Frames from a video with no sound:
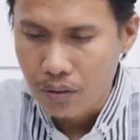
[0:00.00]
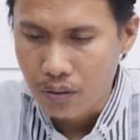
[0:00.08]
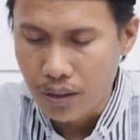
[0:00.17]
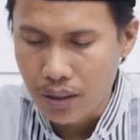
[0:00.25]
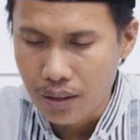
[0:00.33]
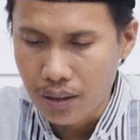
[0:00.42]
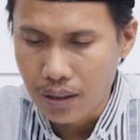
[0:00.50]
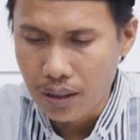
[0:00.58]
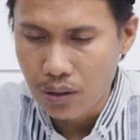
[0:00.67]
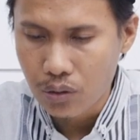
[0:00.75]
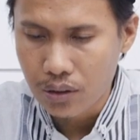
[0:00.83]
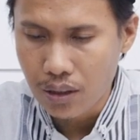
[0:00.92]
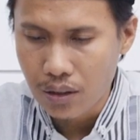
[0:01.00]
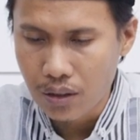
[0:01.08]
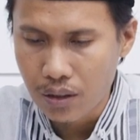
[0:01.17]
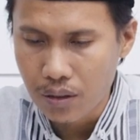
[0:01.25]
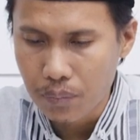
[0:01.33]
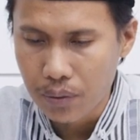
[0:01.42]
wa idza
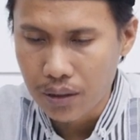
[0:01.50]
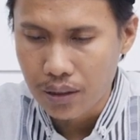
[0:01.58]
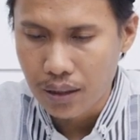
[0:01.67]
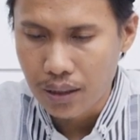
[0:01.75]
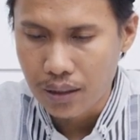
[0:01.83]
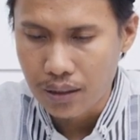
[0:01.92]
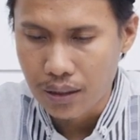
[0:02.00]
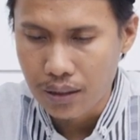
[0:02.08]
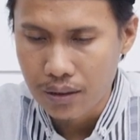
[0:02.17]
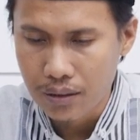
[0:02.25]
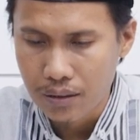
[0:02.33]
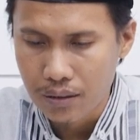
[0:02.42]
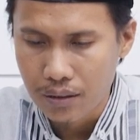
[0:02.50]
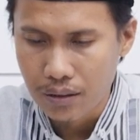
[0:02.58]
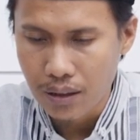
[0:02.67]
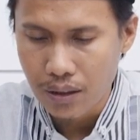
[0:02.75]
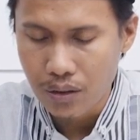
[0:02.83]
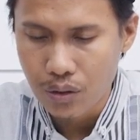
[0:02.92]
autara bisalasin
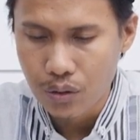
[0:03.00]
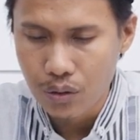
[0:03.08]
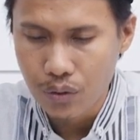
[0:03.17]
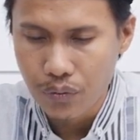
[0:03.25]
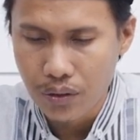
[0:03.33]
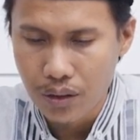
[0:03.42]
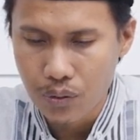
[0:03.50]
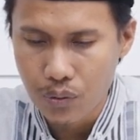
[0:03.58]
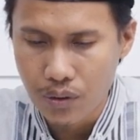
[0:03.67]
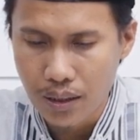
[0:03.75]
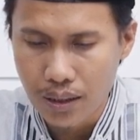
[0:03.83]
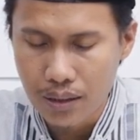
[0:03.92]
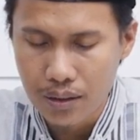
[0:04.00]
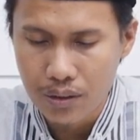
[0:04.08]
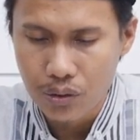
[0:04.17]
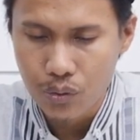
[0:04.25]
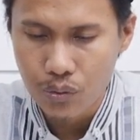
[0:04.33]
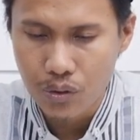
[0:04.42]
yaqra'u fil
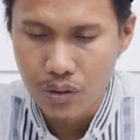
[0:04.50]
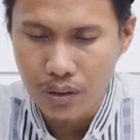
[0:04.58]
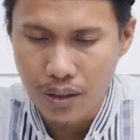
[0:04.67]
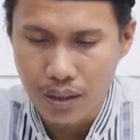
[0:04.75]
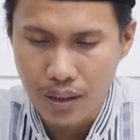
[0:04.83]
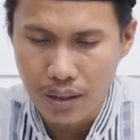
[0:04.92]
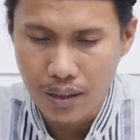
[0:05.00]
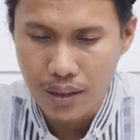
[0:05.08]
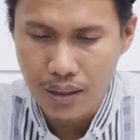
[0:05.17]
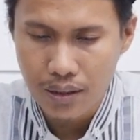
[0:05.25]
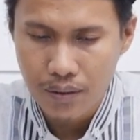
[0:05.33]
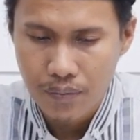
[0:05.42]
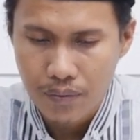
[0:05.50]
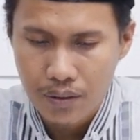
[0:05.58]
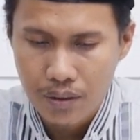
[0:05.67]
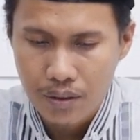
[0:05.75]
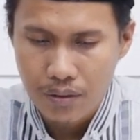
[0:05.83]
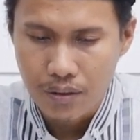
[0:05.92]
ula suratal a'la
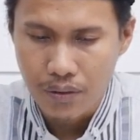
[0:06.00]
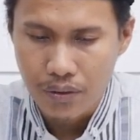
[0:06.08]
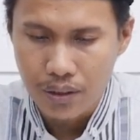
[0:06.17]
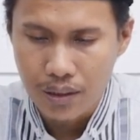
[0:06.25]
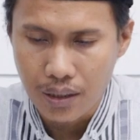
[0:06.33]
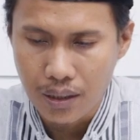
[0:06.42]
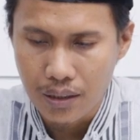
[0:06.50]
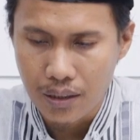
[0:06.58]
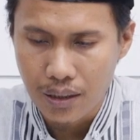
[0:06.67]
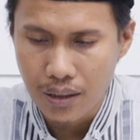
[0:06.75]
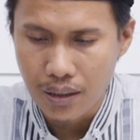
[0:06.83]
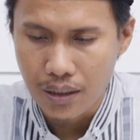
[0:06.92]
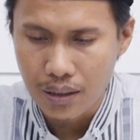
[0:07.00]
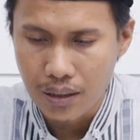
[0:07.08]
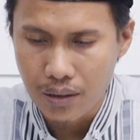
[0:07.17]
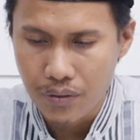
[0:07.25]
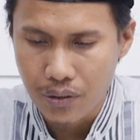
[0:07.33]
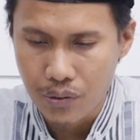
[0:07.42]
wa fis al
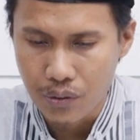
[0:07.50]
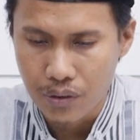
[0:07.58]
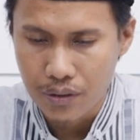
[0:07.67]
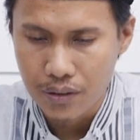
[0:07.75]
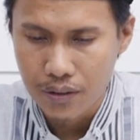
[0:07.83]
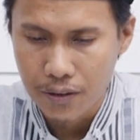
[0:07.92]
kafirun